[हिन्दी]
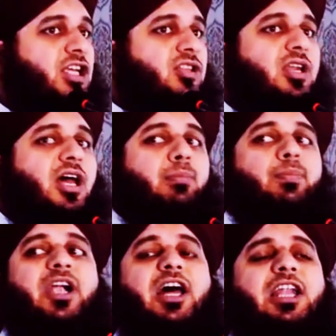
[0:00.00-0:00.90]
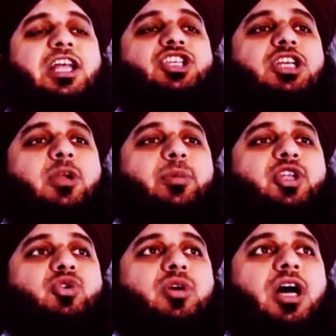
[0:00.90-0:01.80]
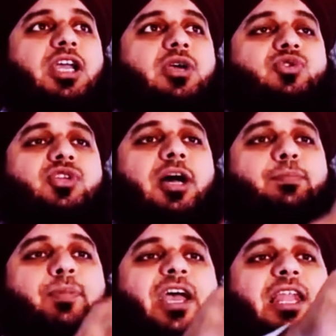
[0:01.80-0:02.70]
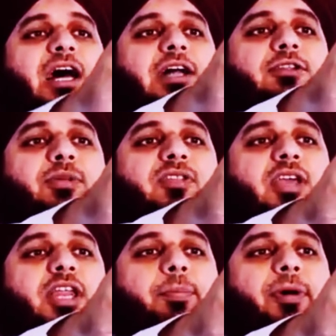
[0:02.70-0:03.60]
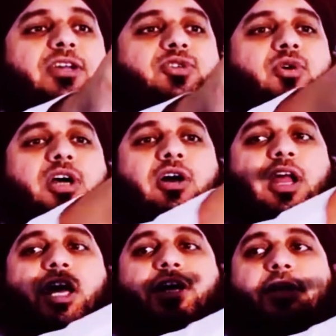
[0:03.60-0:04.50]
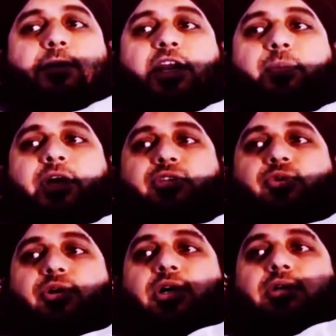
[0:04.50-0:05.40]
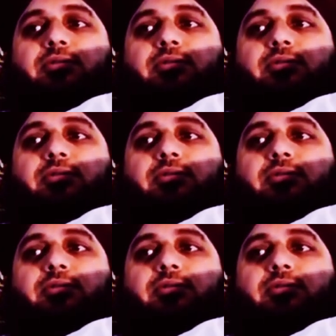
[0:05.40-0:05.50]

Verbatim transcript: इतना बड़ा लश्कर भेजूंगा कि उसका पहला आदमी तेरे पास होगा और आखिरी मेरे पास होगा